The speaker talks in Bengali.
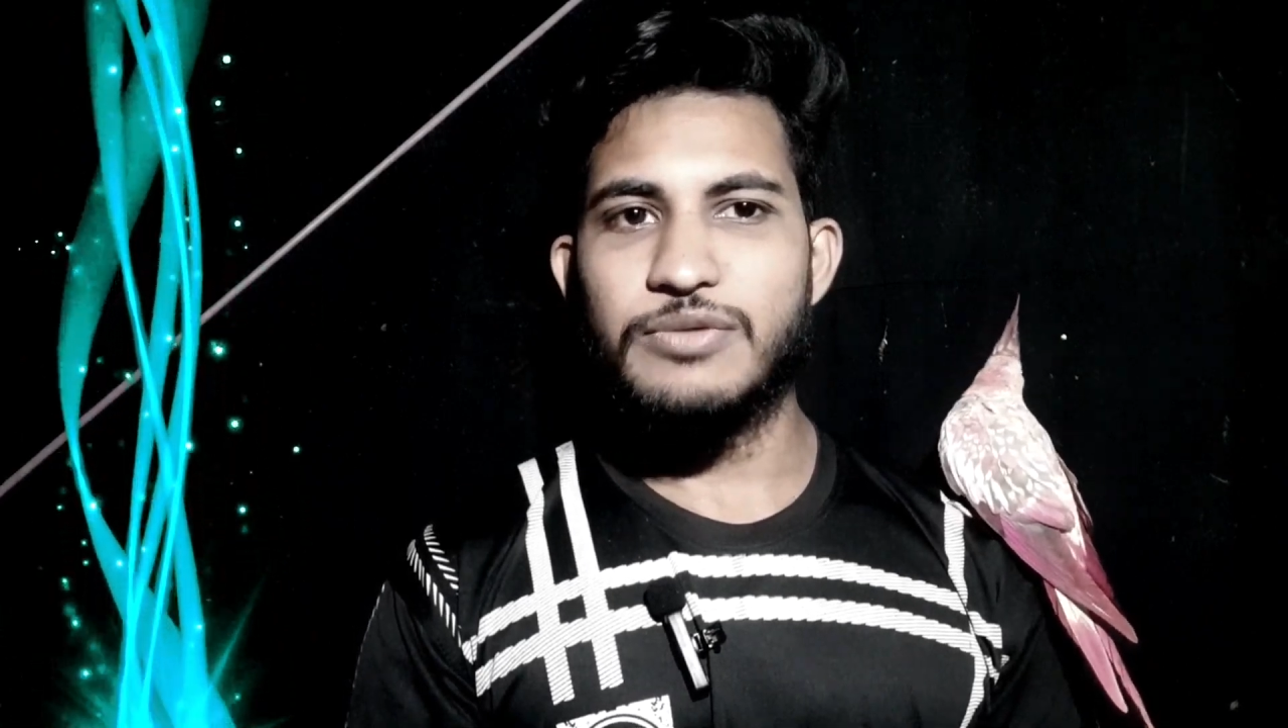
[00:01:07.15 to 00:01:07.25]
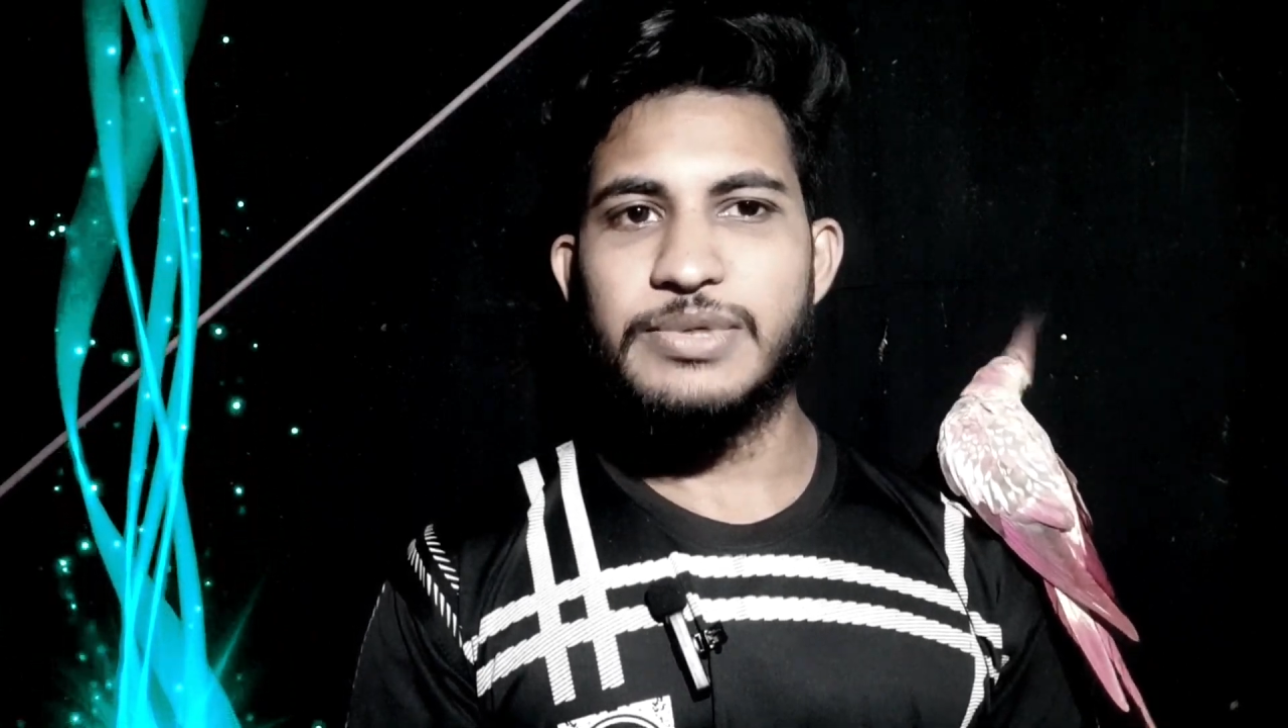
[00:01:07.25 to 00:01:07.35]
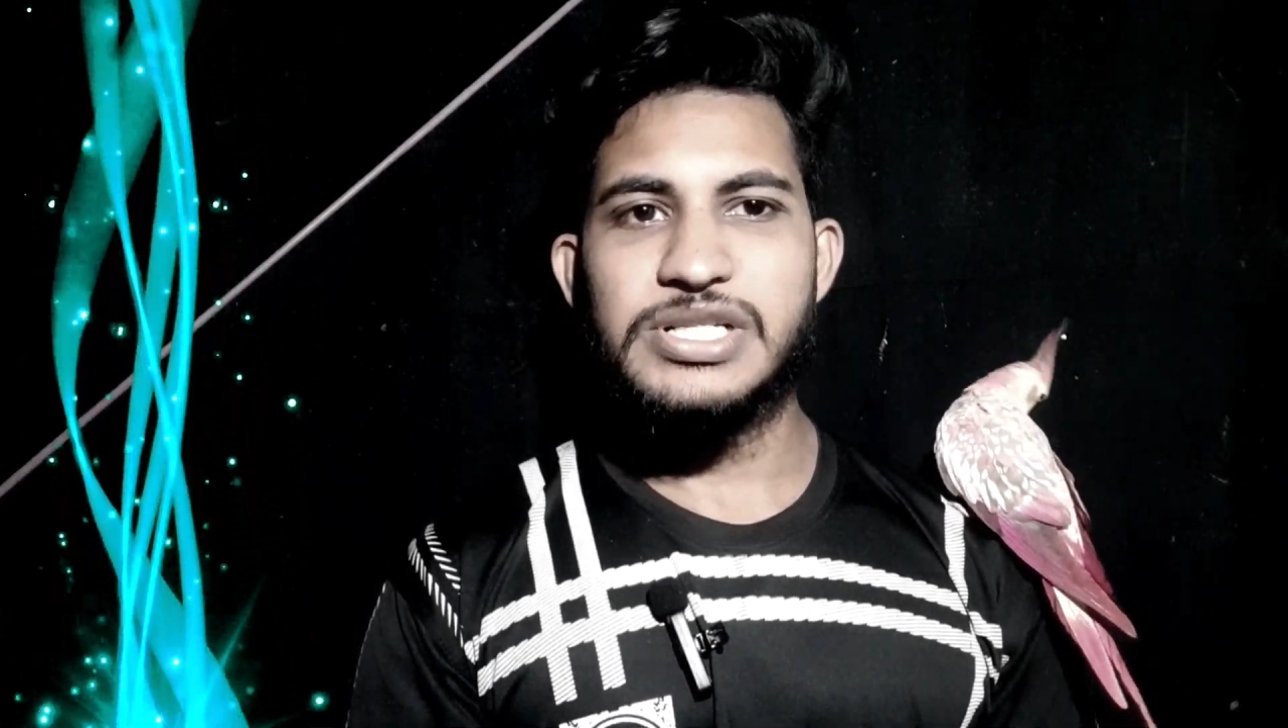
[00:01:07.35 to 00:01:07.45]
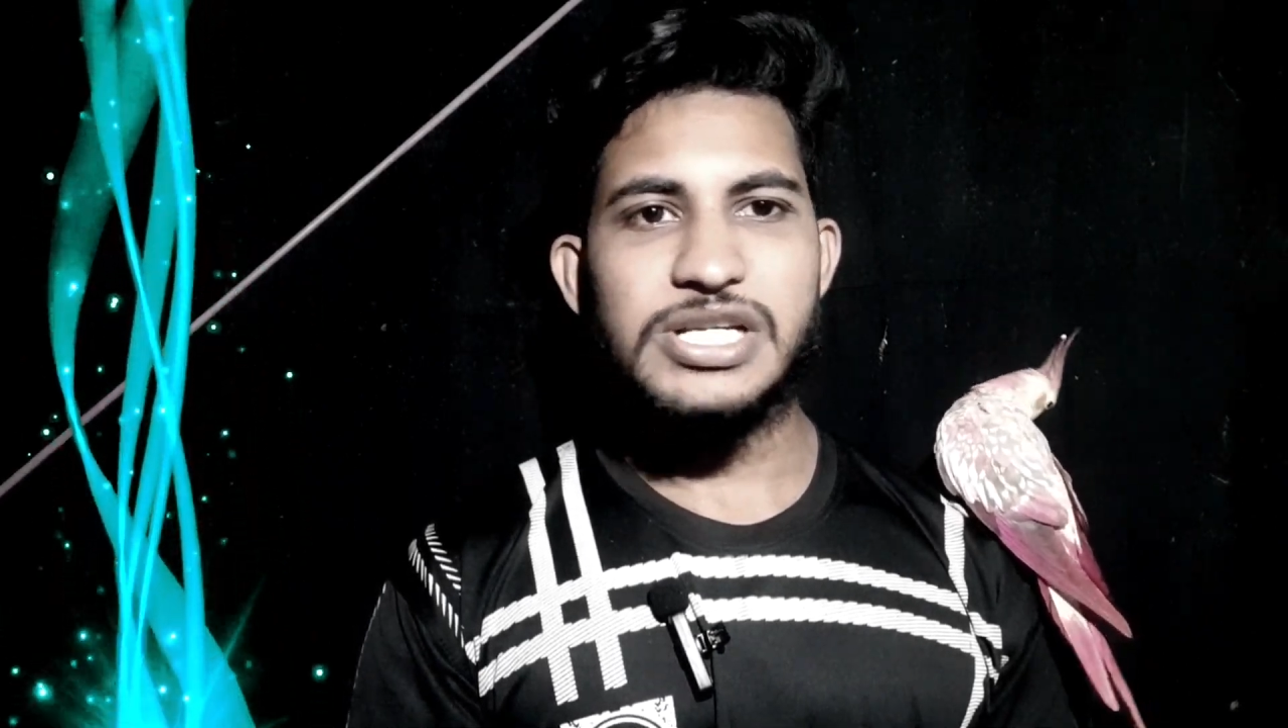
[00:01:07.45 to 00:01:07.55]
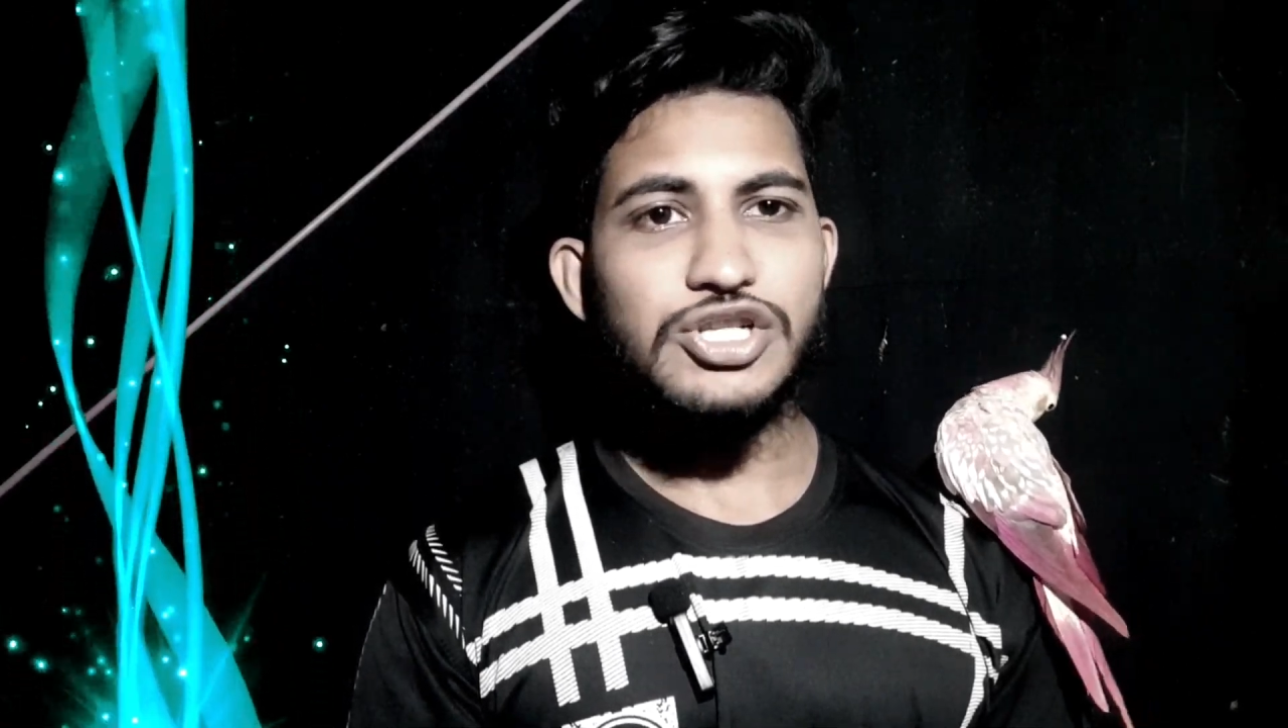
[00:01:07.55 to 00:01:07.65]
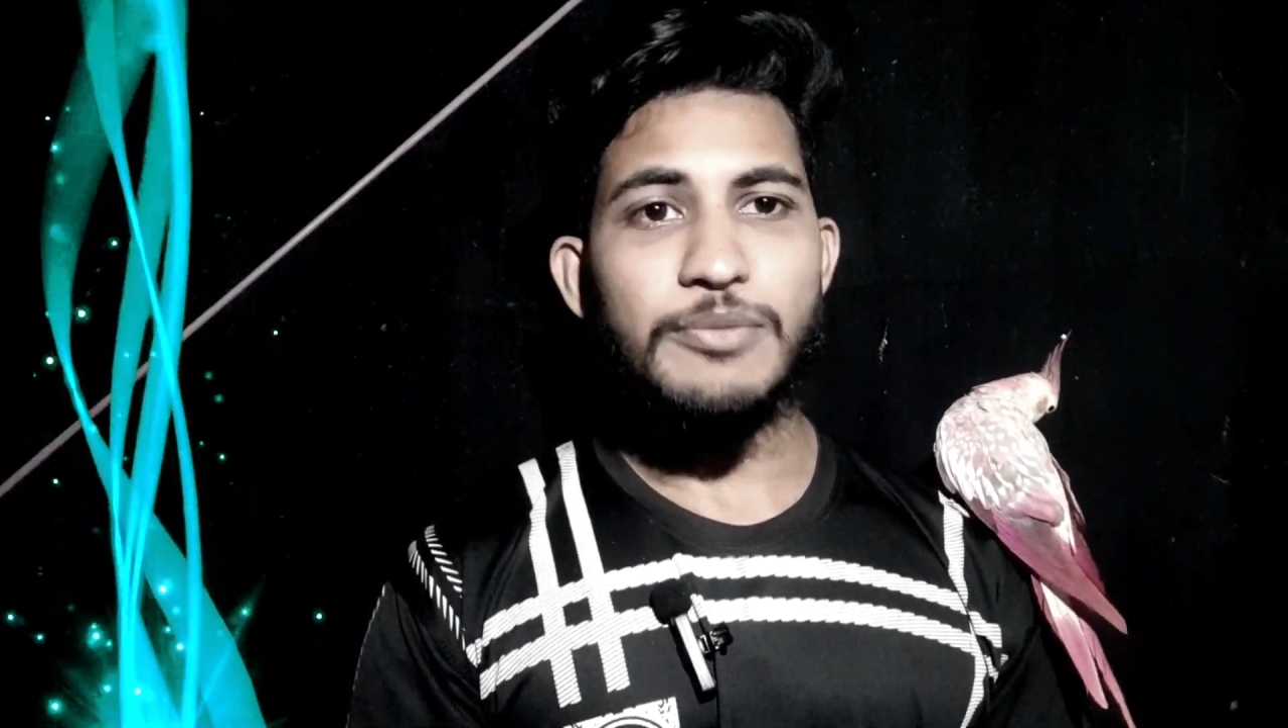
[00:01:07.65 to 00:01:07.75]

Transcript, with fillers: করবেন সে